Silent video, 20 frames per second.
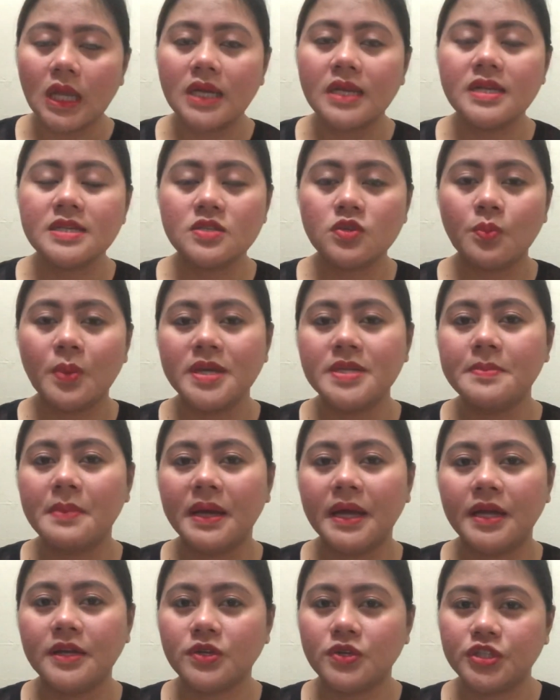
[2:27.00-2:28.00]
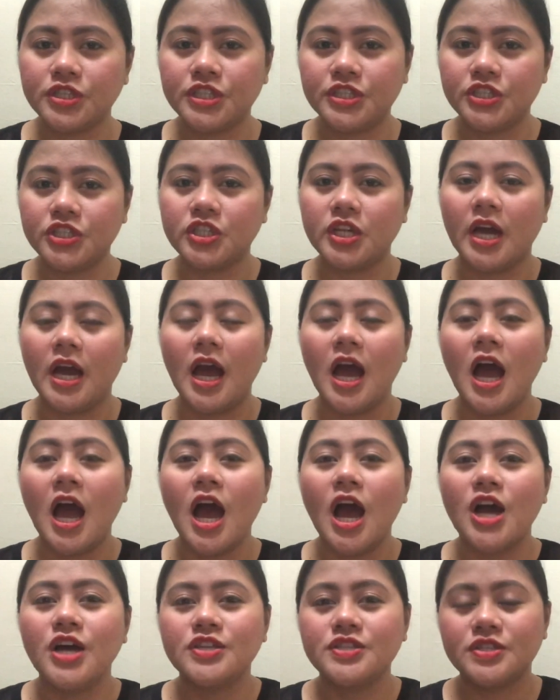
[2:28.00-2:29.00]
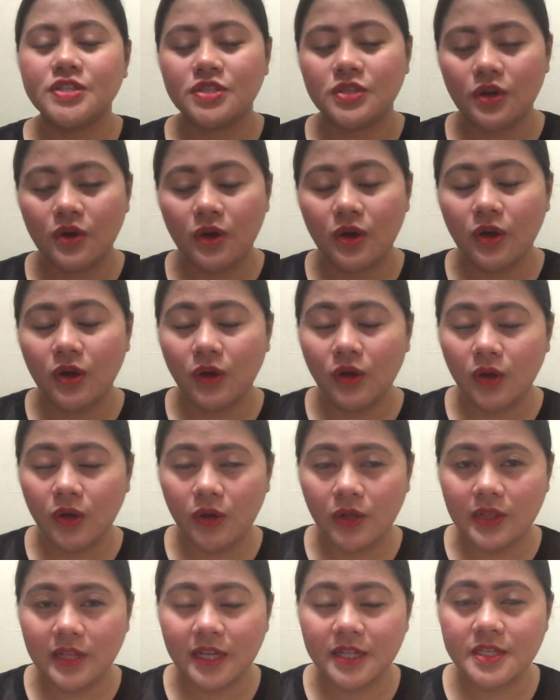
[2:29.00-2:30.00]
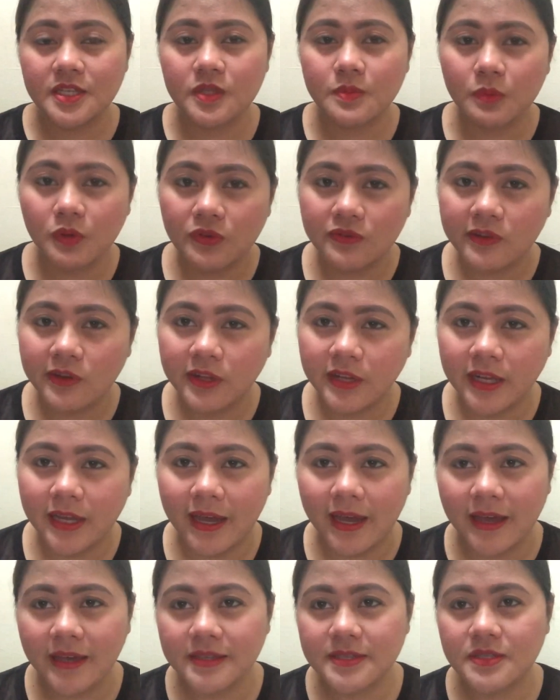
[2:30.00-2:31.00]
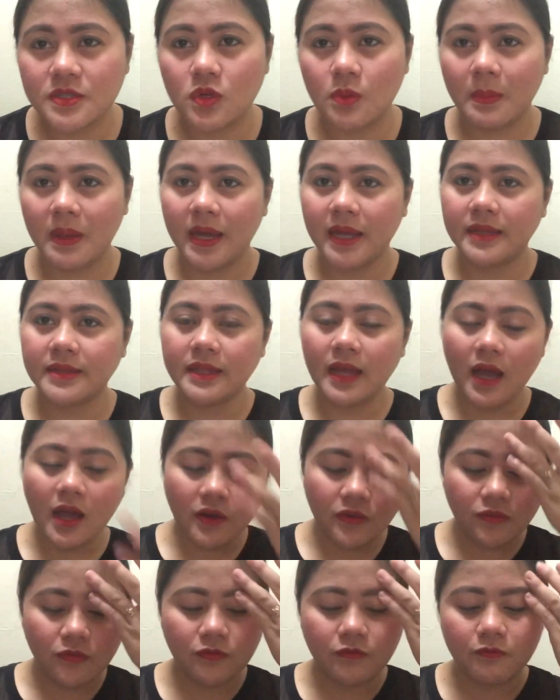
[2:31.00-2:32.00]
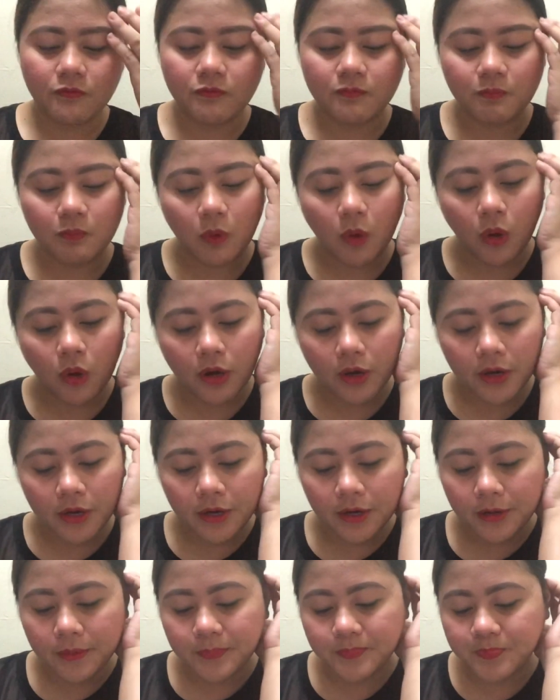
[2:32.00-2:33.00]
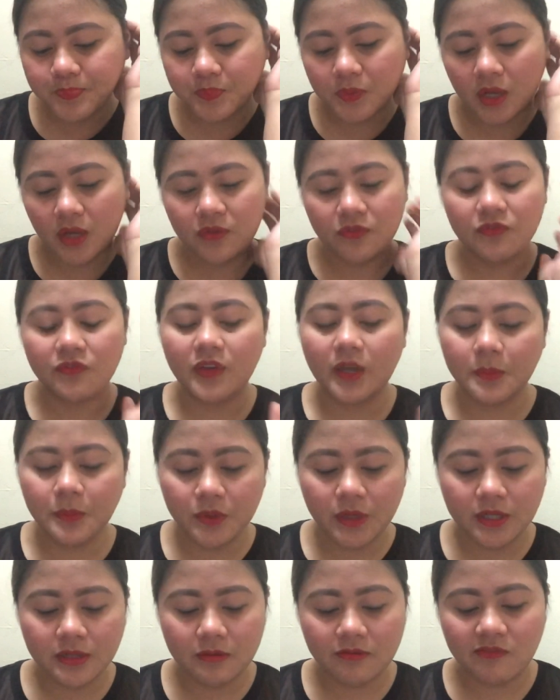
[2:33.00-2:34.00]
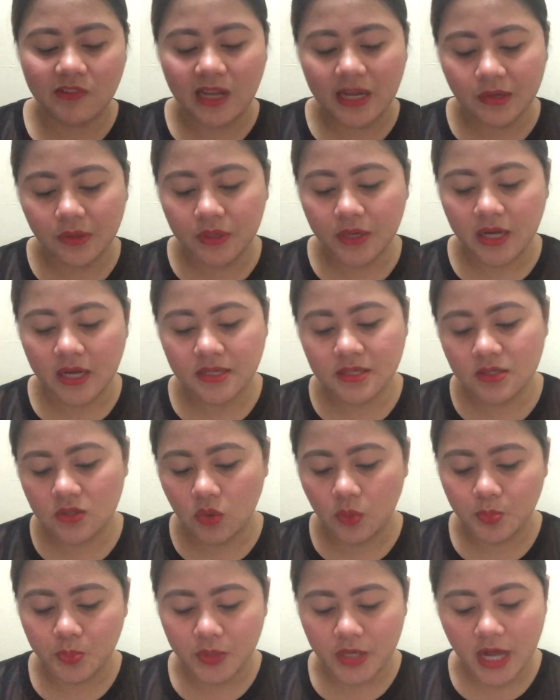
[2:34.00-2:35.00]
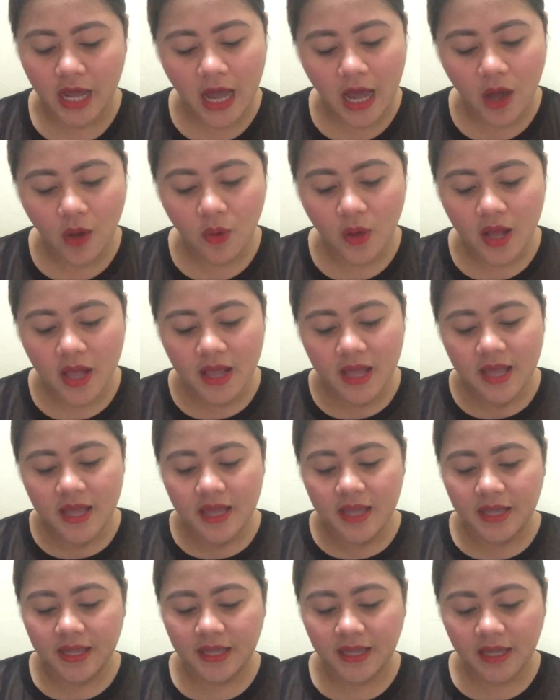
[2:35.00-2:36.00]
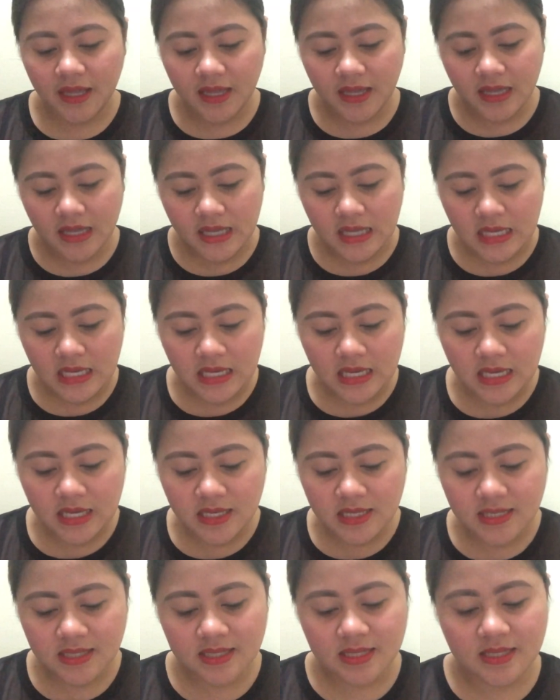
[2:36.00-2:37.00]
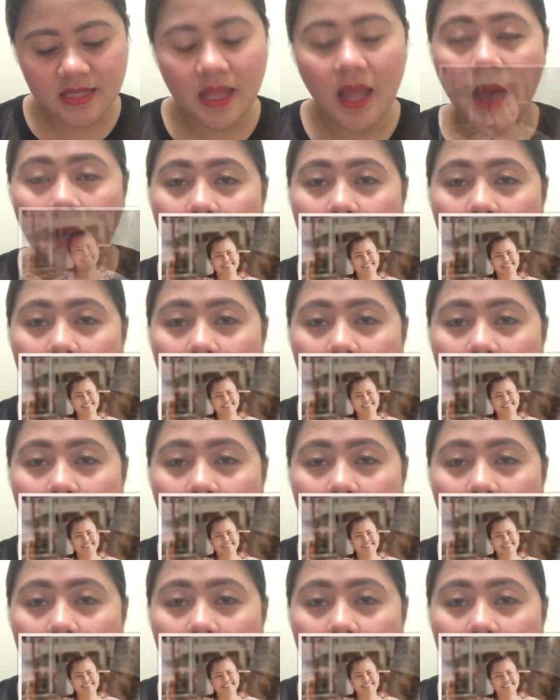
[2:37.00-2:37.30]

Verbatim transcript: Nasubaybayan ko din siya. So, let's move on guys to my top 4 favorite vlogger as of now is